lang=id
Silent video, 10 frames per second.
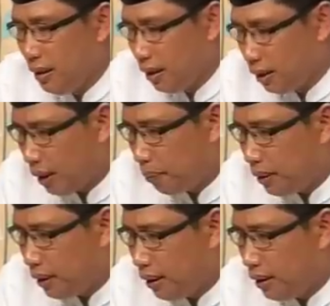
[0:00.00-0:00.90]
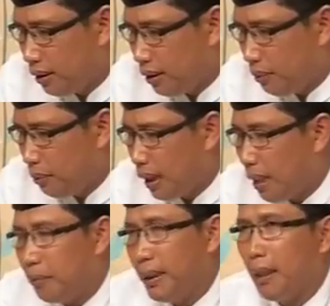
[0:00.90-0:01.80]
tetapi
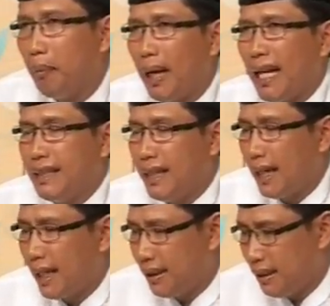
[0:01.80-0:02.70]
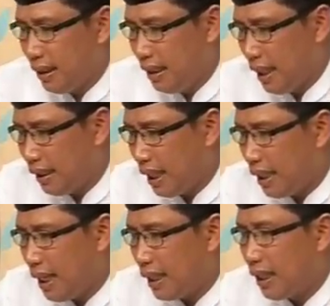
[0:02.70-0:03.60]
mengambil pelajaran
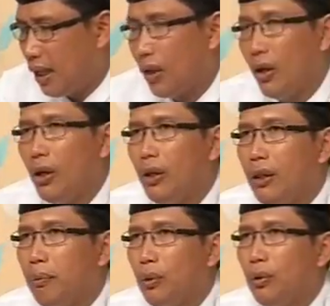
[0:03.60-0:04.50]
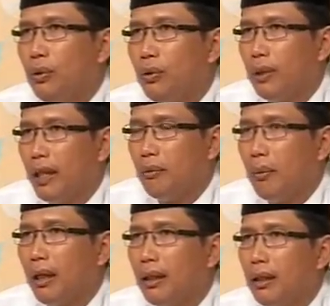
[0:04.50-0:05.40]
Liyatadakkara diperuntukkan
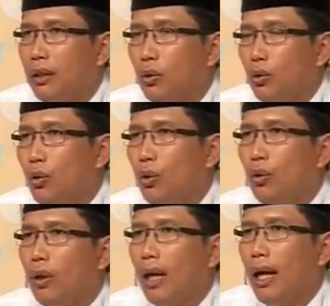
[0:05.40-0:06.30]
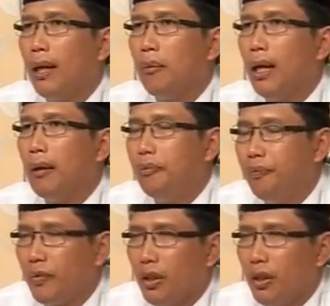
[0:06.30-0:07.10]
bagi ulul albab.